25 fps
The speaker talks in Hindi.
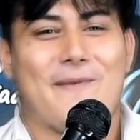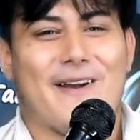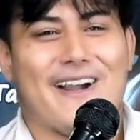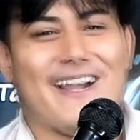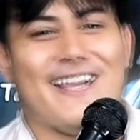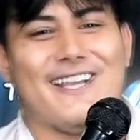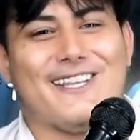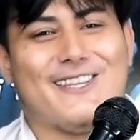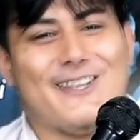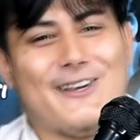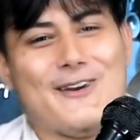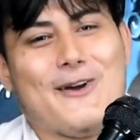
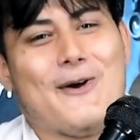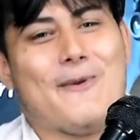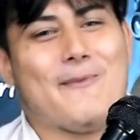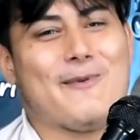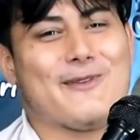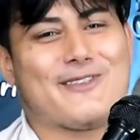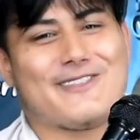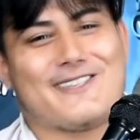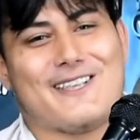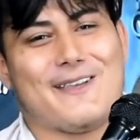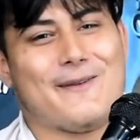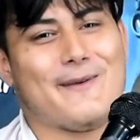बड़े दिनों
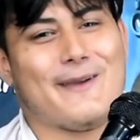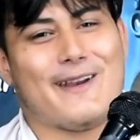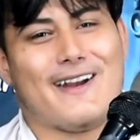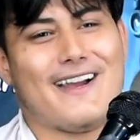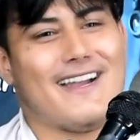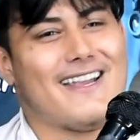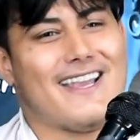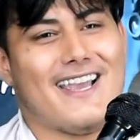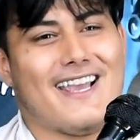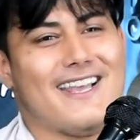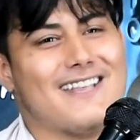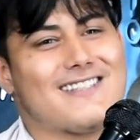मुझसे
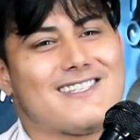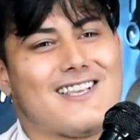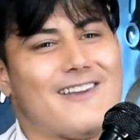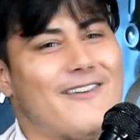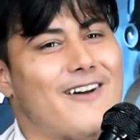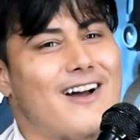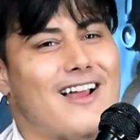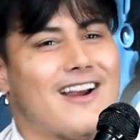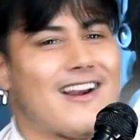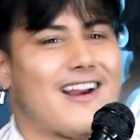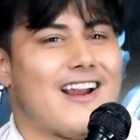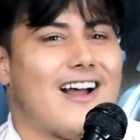मेरा यही
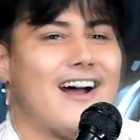सवाल